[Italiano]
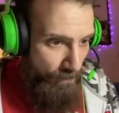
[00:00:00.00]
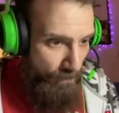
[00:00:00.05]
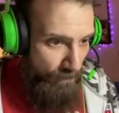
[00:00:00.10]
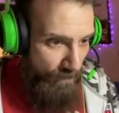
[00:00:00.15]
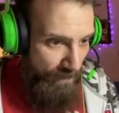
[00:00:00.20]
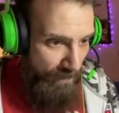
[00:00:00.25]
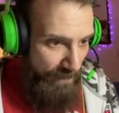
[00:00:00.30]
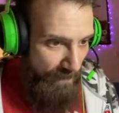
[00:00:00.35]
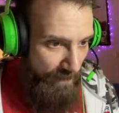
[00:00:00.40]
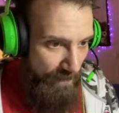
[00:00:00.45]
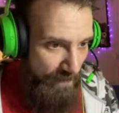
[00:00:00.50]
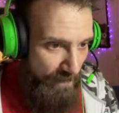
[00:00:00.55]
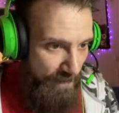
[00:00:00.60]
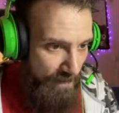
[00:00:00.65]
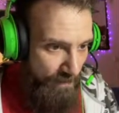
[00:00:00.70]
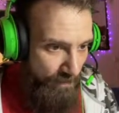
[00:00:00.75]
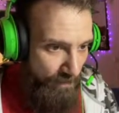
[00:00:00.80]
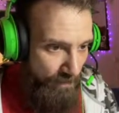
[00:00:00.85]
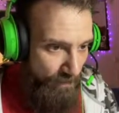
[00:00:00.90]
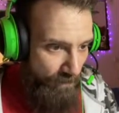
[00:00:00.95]
perché
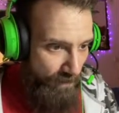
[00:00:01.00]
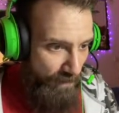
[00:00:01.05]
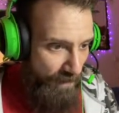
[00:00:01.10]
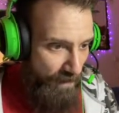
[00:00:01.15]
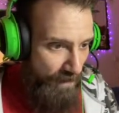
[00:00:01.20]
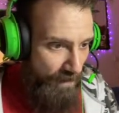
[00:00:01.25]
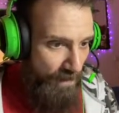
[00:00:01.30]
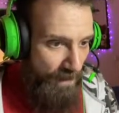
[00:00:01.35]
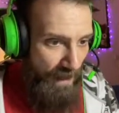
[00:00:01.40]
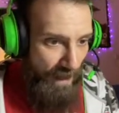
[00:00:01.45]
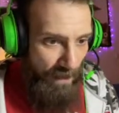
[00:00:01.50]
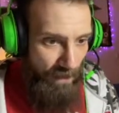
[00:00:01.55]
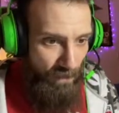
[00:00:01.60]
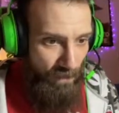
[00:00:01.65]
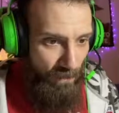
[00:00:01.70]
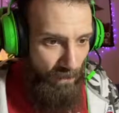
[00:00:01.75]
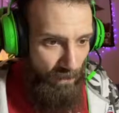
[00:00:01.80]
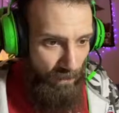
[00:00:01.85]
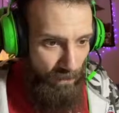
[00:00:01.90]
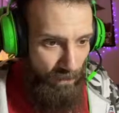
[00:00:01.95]
l'Isi Fran
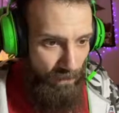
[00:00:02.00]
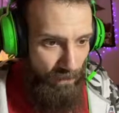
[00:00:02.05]
hanno